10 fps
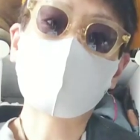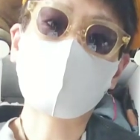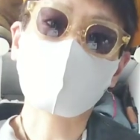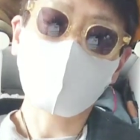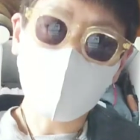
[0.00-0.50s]

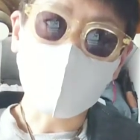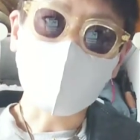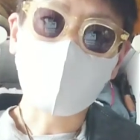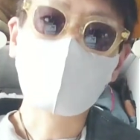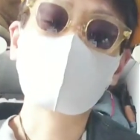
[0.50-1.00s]
ター
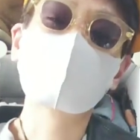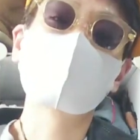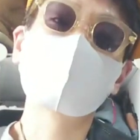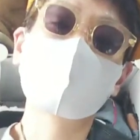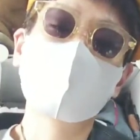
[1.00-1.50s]
と
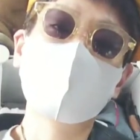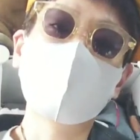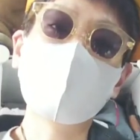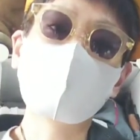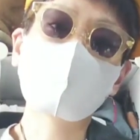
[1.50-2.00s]

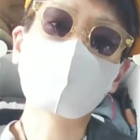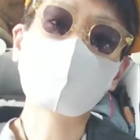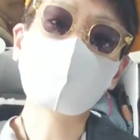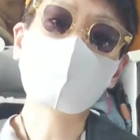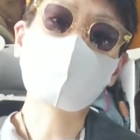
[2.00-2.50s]

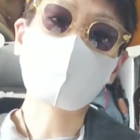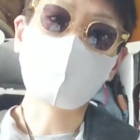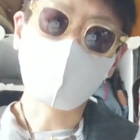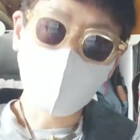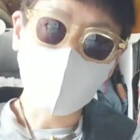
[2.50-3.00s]

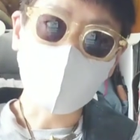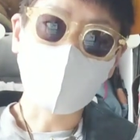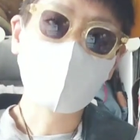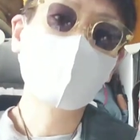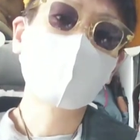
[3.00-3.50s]
HTC
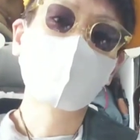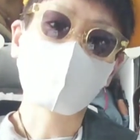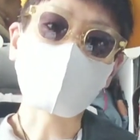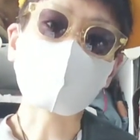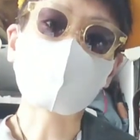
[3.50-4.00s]
のト